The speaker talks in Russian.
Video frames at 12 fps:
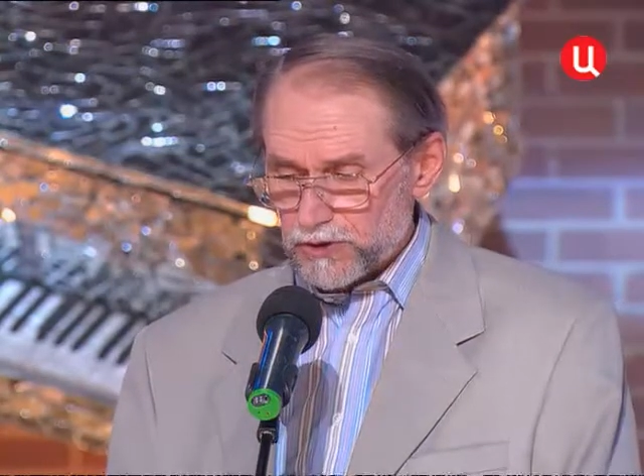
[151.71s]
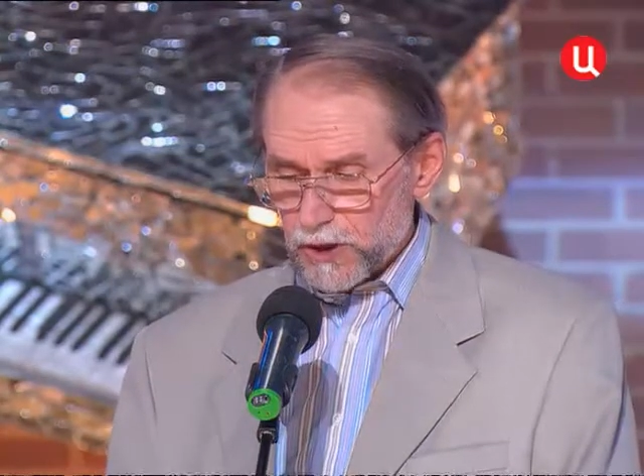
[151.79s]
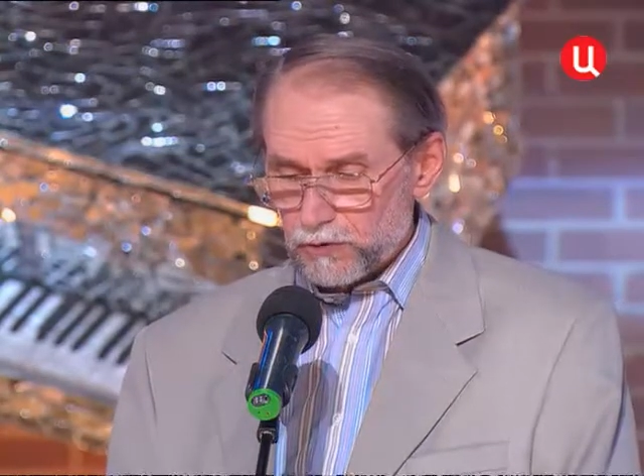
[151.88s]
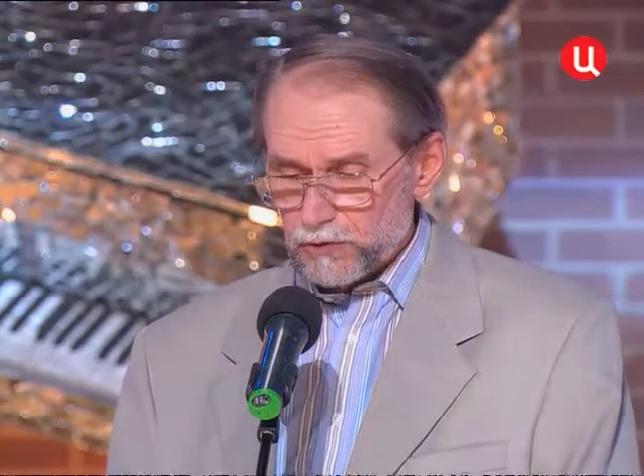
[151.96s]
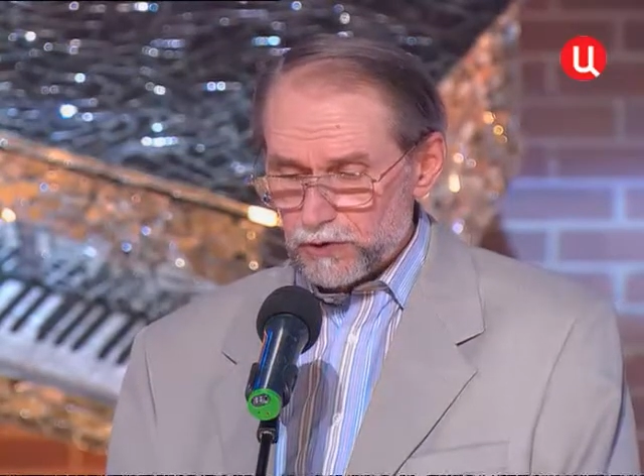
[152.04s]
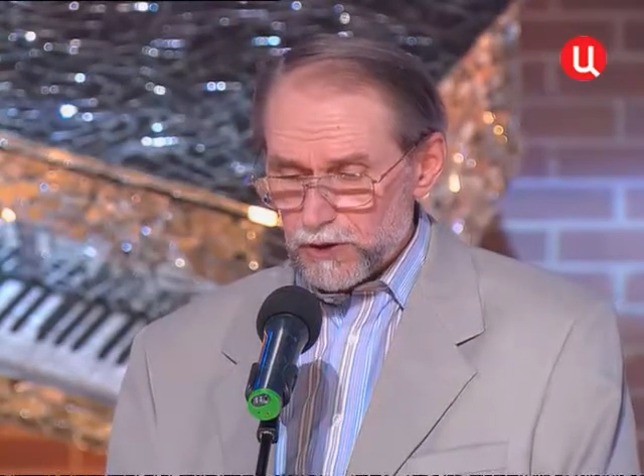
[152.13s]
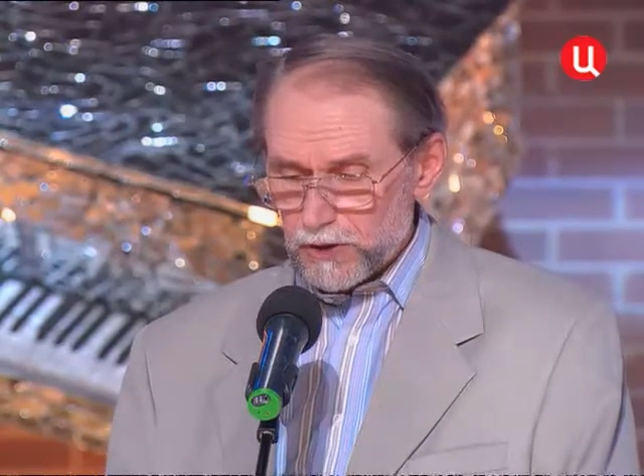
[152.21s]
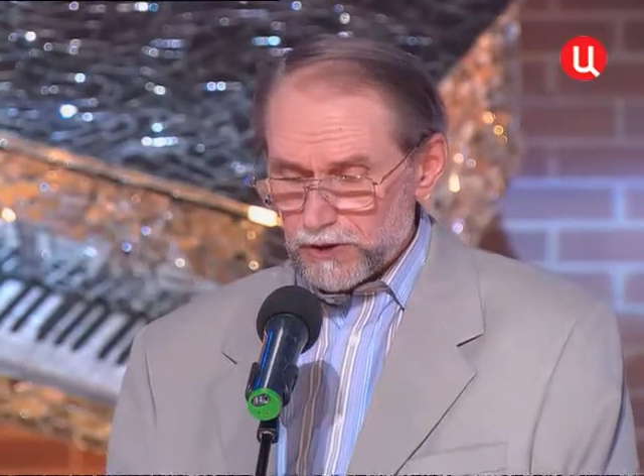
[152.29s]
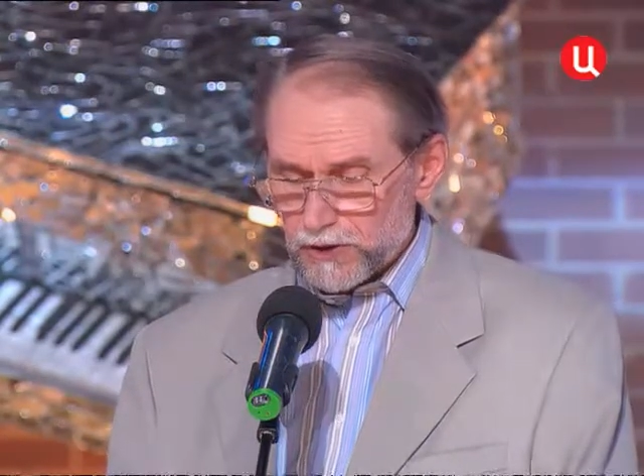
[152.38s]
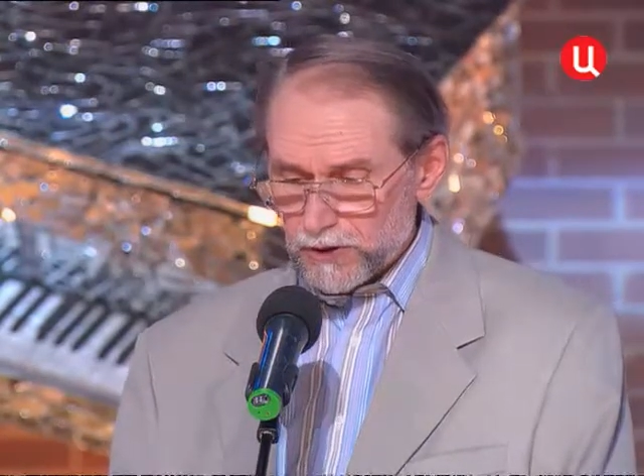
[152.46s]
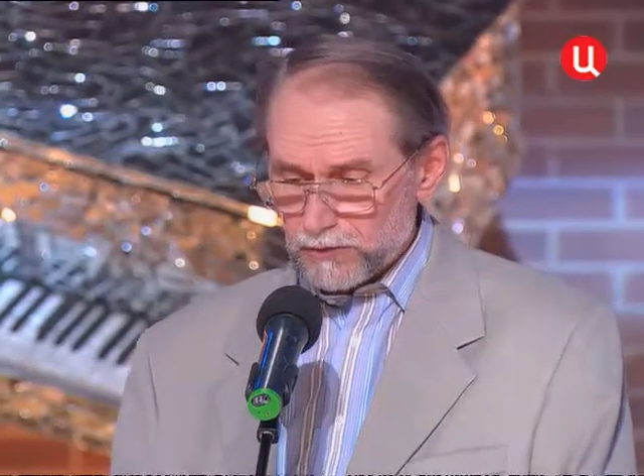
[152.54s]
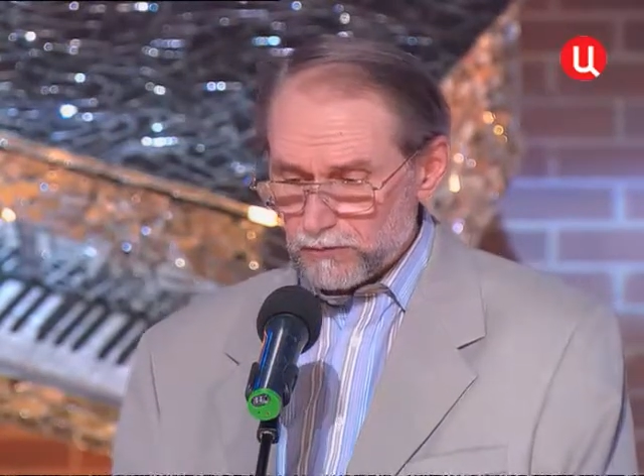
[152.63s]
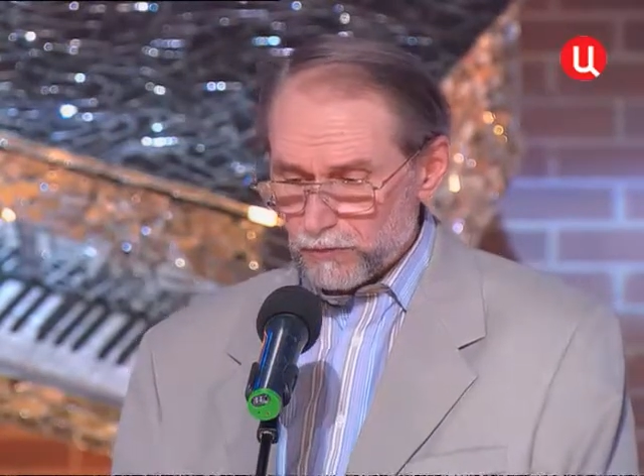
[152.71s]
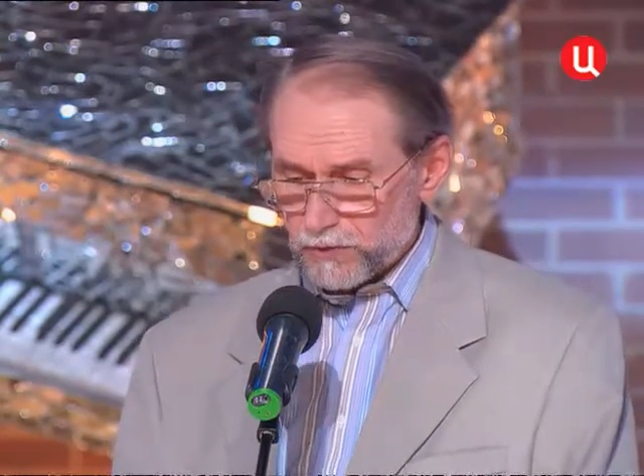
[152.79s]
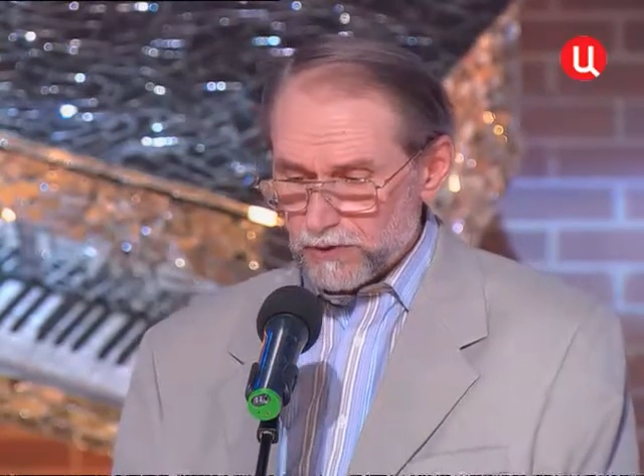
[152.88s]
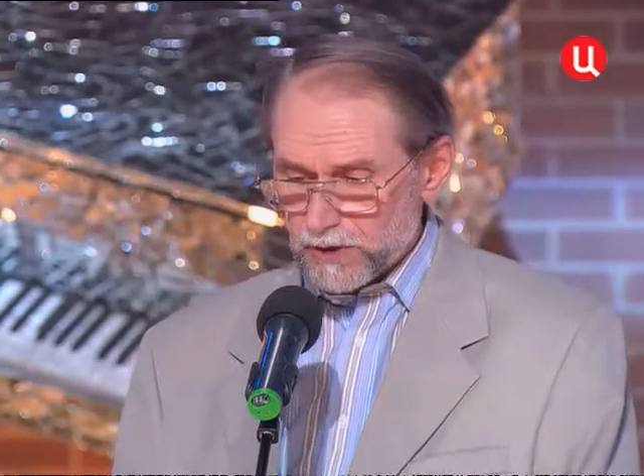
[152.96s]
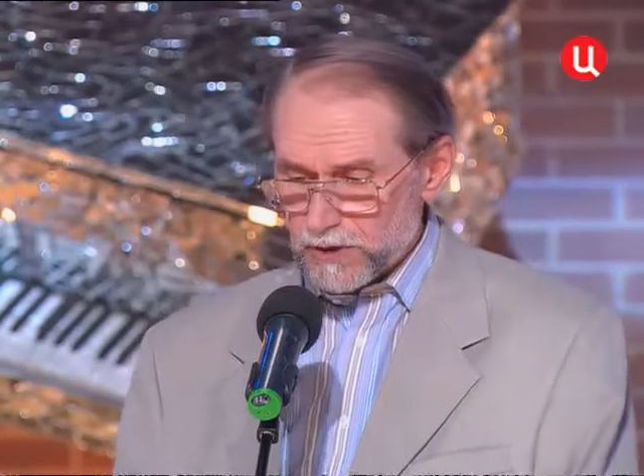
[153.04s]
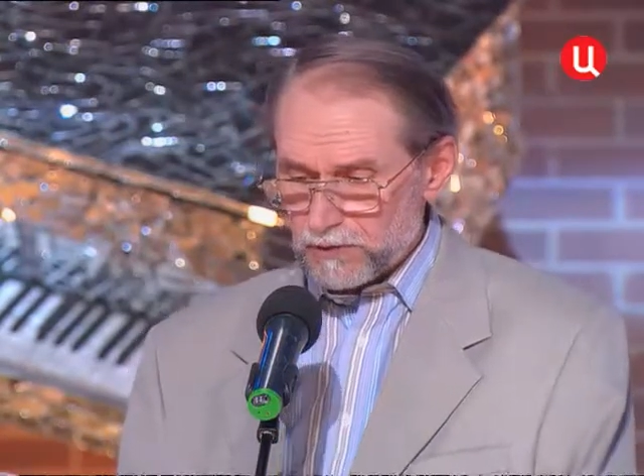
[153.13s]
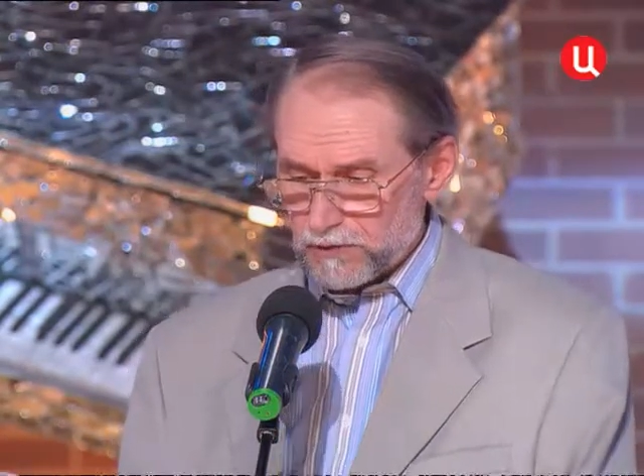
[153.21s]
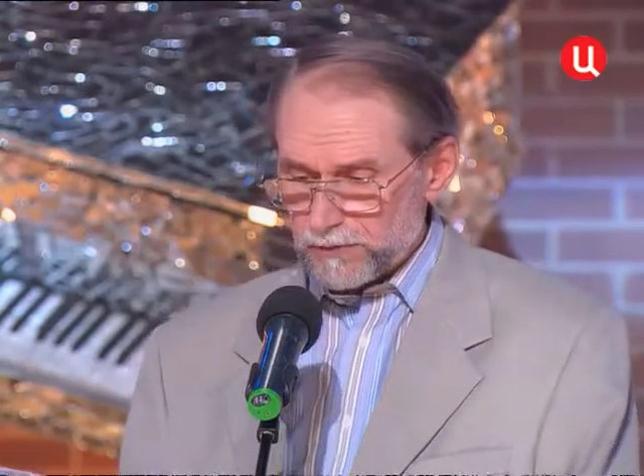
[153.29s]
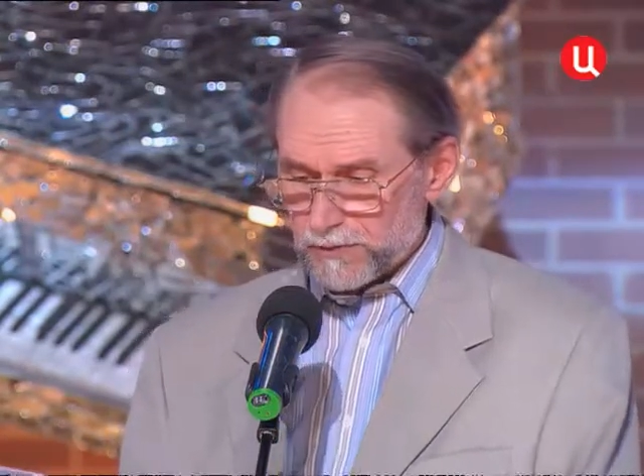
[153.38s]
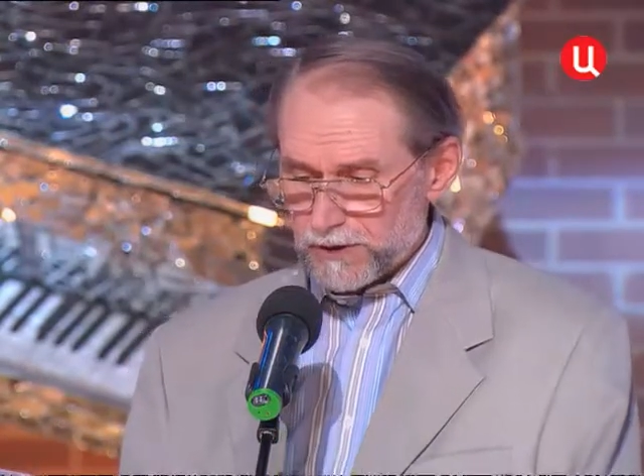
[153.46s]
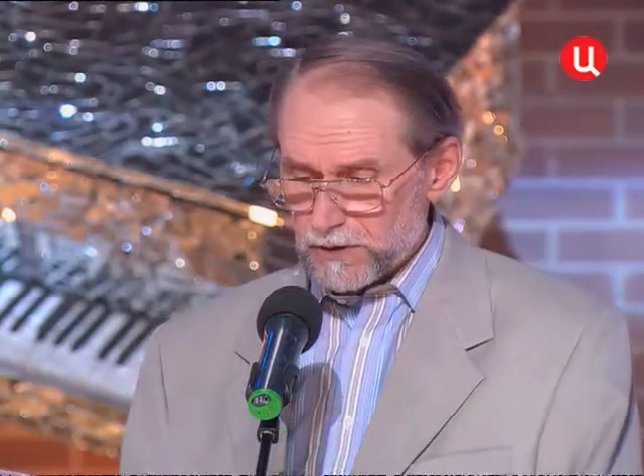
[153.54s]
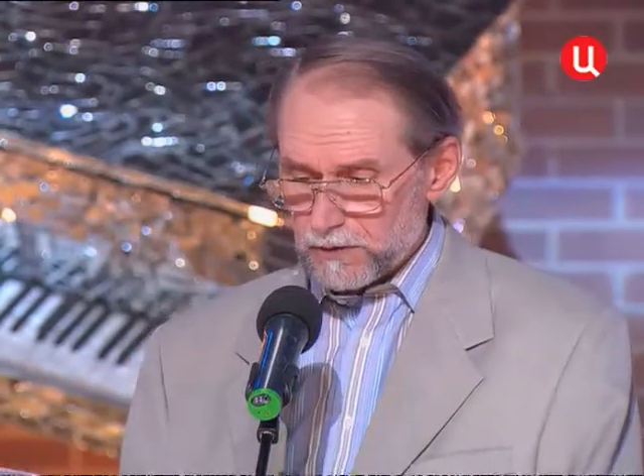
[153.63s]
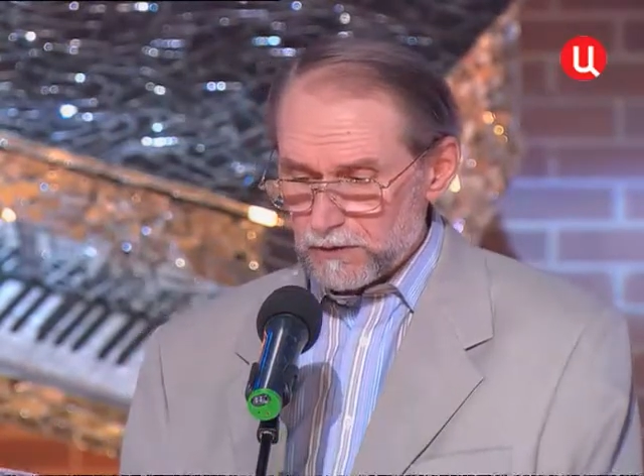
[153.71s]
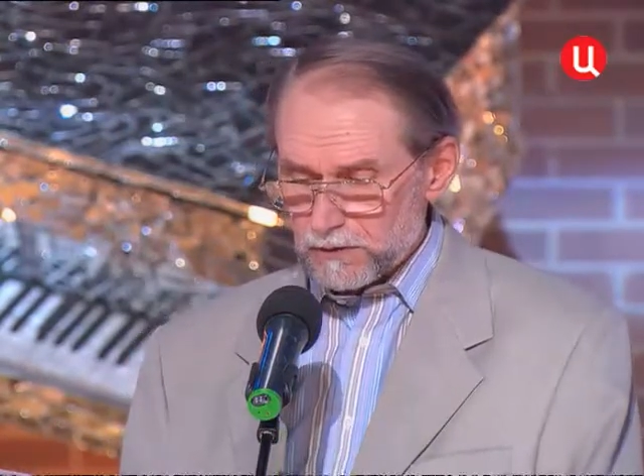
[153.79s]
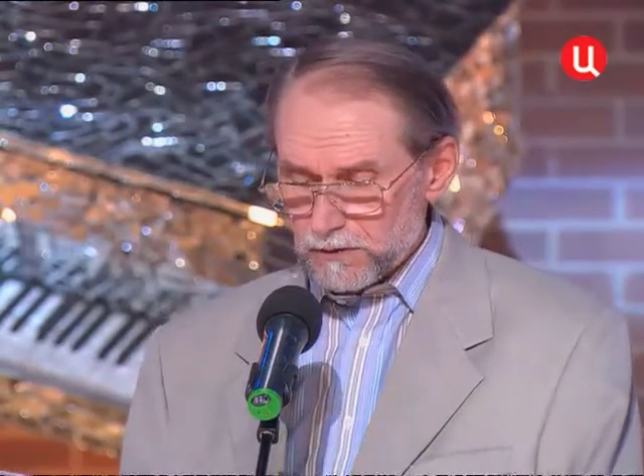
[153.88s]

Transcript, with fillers: такой длинный, будто километр.